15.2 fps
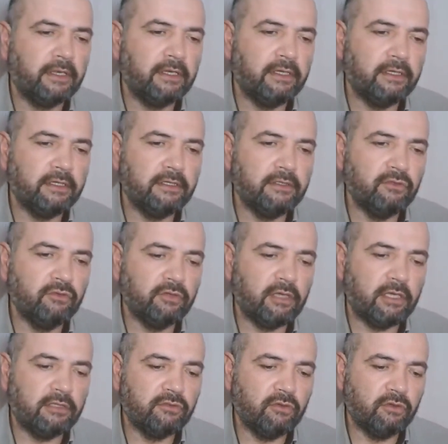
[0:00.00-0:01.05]
А, но
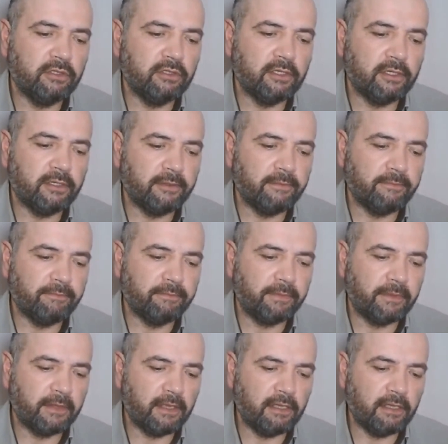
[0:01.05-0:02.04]
как только